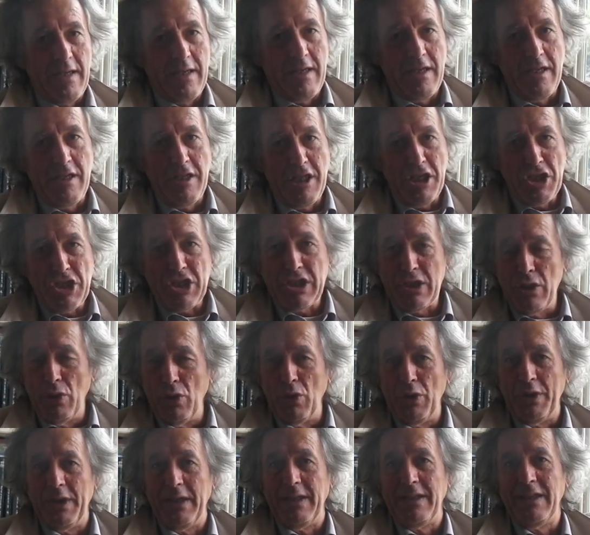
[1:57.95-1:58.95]
eh,
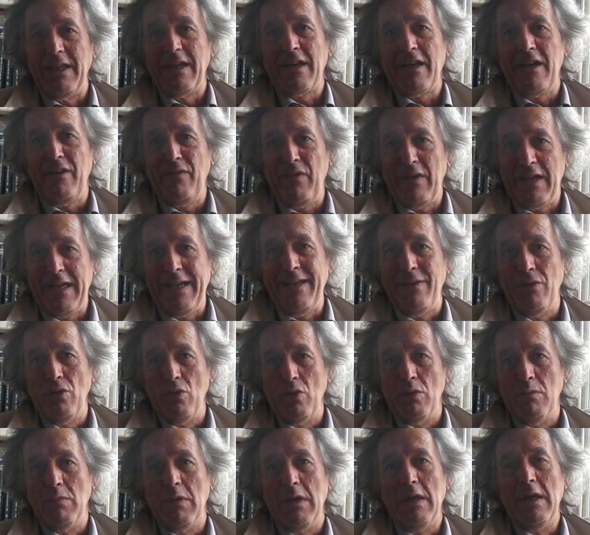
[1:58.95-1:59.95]
indizione del
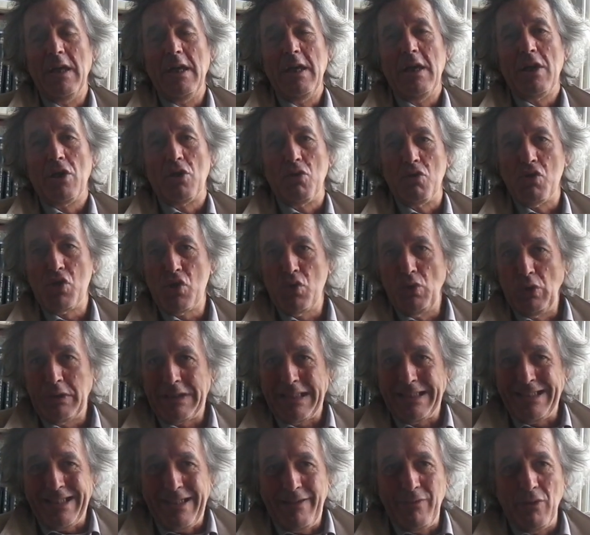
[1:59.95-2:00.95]
referendum
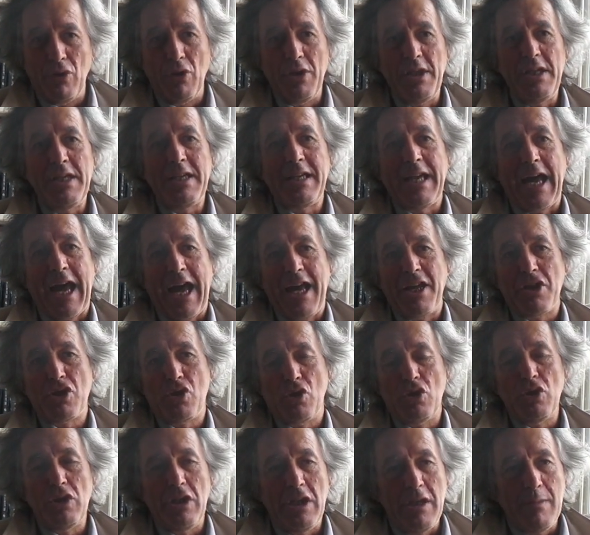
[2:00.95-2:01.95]
consultativo in
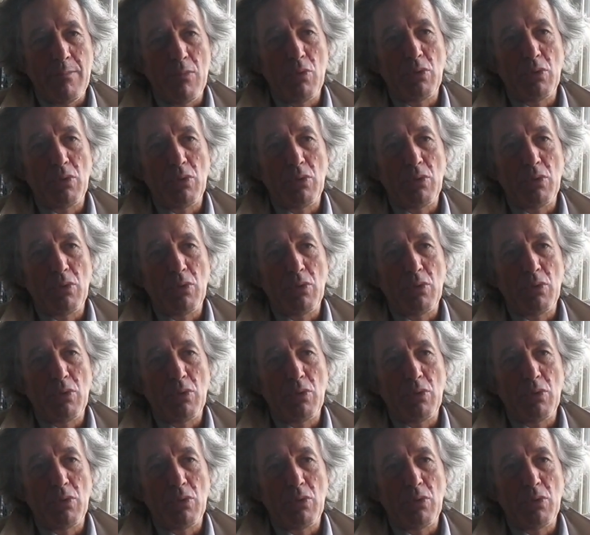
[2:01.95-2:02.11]
caso di